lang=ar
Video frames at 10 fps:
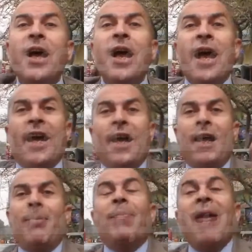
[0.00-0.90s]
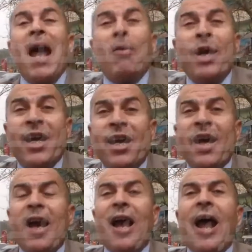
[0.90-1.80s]
آه، الببلاوي
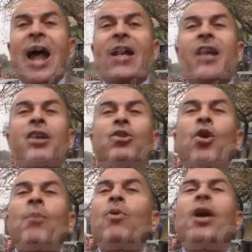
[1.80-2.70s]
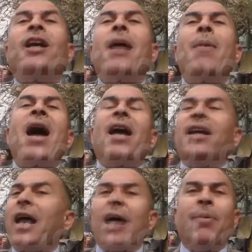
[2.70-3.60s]
قال ان دول
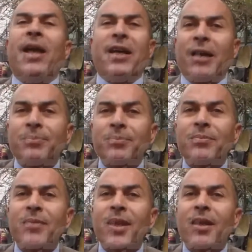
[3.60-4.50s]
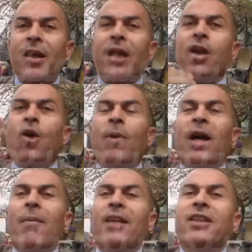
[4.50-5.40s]
جماعه ارهابيه اللي
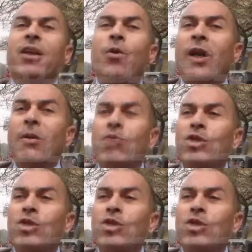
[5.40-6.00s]
هم جماعه الاخوان